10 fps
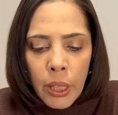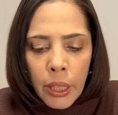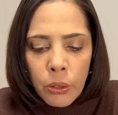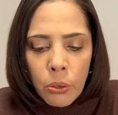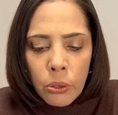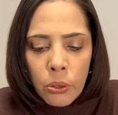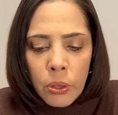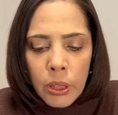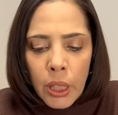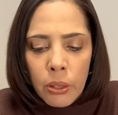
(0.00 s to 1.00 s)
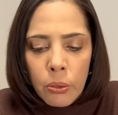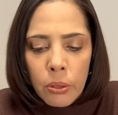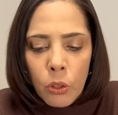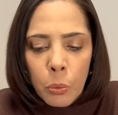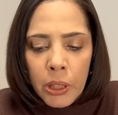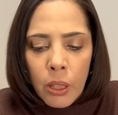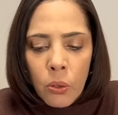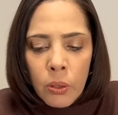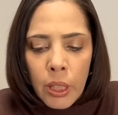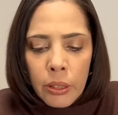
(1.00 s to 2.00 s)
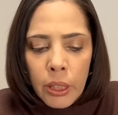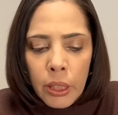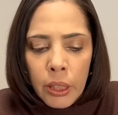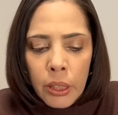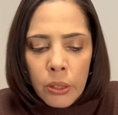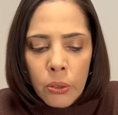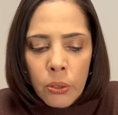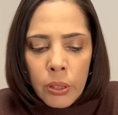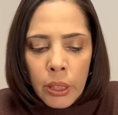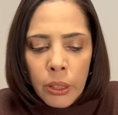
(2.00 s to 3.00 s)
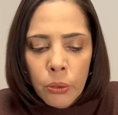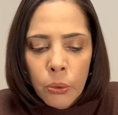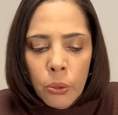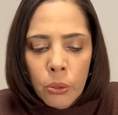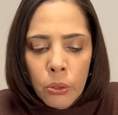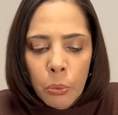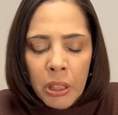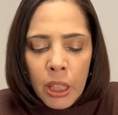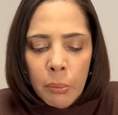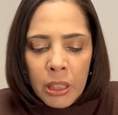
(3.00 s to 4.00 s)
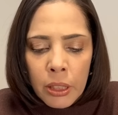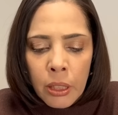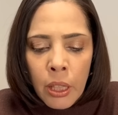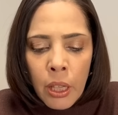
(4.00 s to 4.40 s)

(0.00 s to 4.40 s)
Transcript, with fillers: 東京地検特捜部が本格的に捜査に動くとみられます。